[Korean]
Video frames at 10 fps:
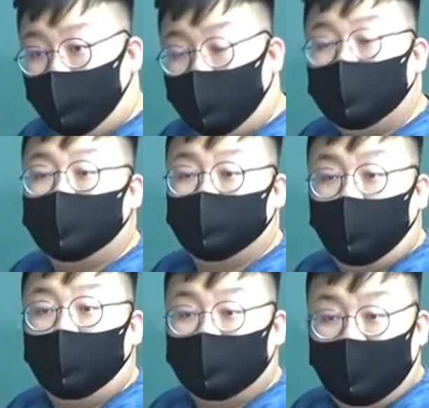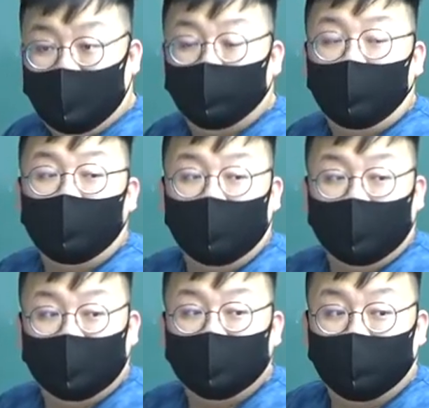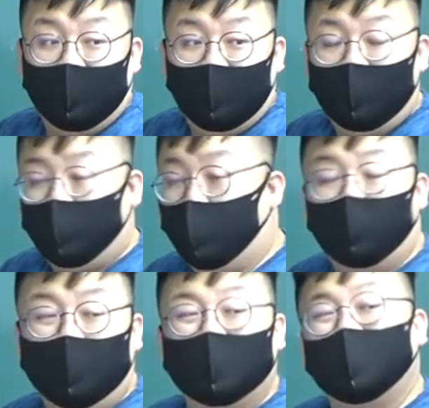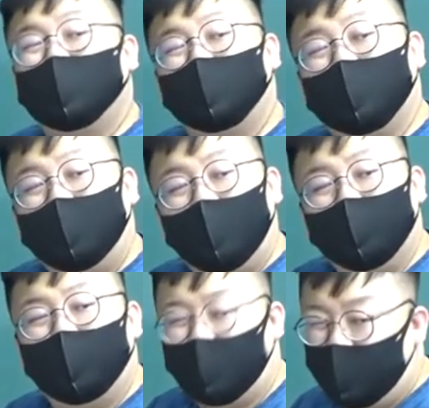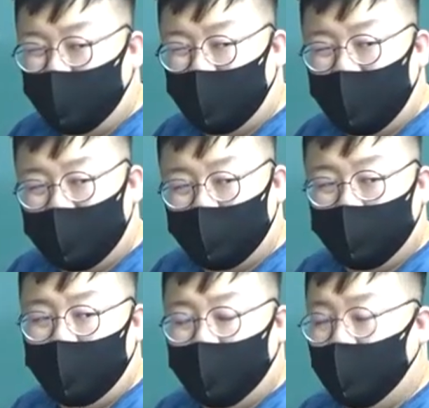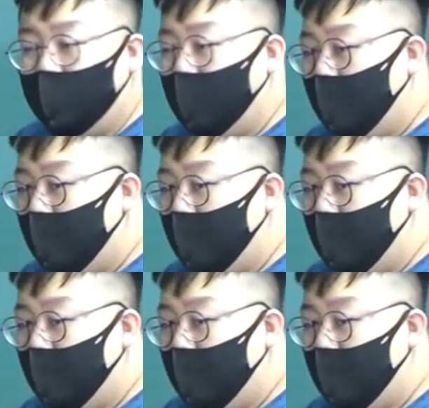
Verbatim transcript: 빛은 뭐 잘 안 보이겠지만, 빛이 의존 못해요. 눈 보지도 못해요. 하시면은.